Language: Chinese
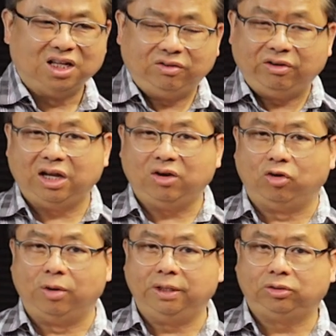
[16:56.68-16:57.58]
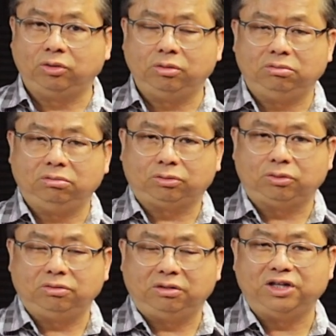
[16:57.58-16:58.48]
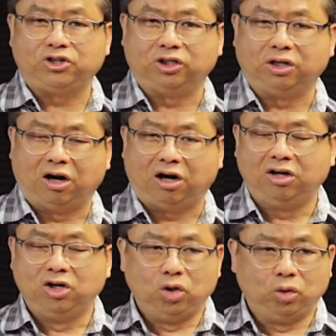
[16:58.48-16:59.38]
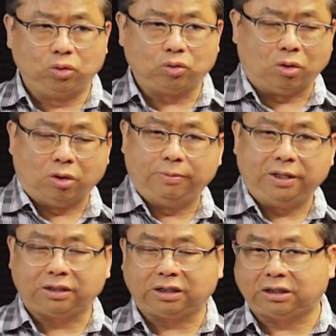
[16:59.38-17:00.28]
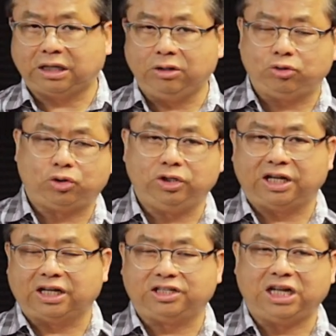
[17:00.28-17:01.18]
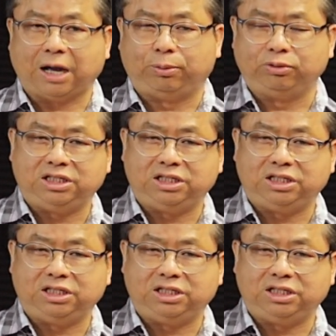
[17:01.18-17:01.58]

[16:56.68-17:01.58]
因为呢，我们都都认识哦。 如果我们根据那个家谱